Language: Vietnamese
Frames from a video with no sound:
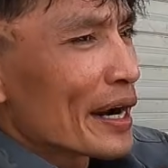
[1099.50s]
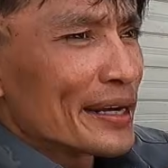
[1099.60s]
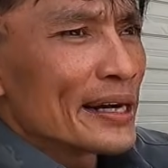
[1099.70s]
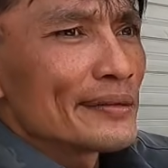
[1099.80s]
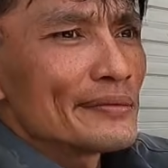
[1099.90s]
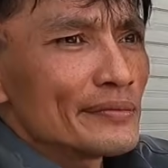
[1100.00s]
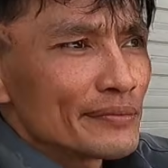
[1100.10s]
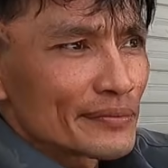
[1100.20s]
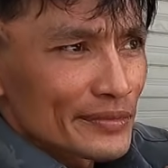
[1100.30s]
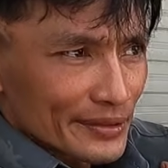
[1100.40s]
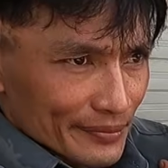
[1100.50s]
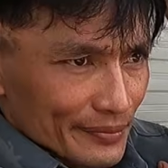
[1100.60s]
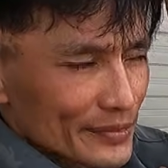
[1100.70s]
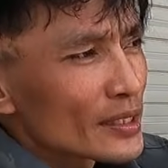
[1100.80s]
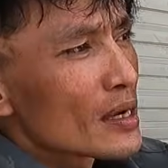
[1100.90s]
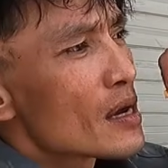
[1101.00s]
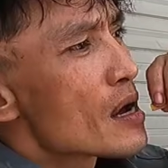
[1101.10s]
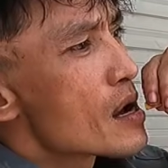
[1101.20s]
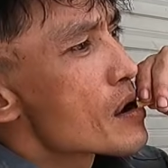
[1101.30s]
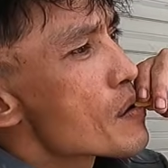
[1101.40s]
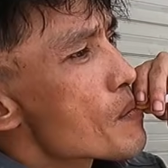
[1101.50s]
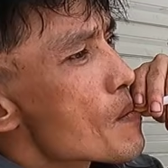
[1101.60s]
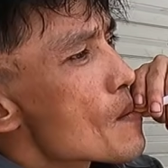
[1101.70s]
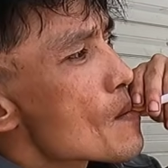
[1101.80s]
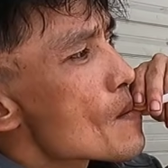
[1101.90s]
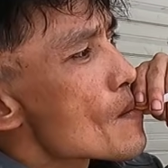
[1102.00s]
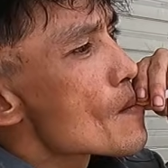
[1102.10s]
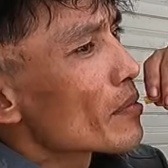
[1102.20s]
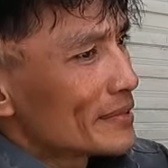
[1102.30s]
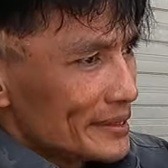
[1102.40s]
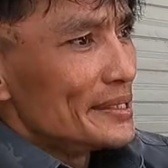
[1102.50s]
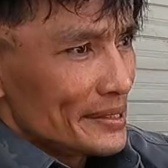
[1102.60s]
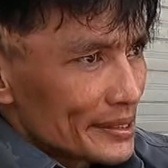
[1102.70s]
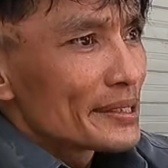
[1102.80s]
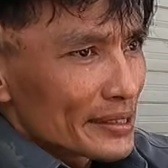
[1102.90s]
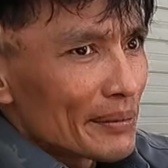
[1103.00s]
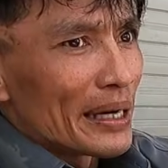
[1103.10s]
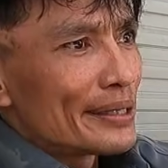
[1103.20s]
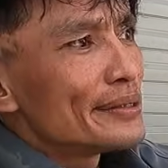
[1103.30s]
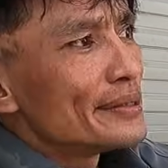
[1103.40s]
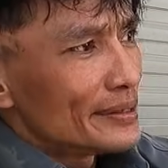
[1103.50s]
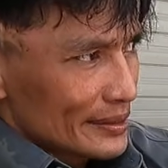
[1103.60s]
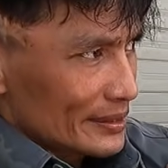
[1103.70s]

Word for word: Nghị á. Nó có biết đường đó. Đường đấy nếu mà chạy thẳng là nó xuống đến Long An đấy đúng không?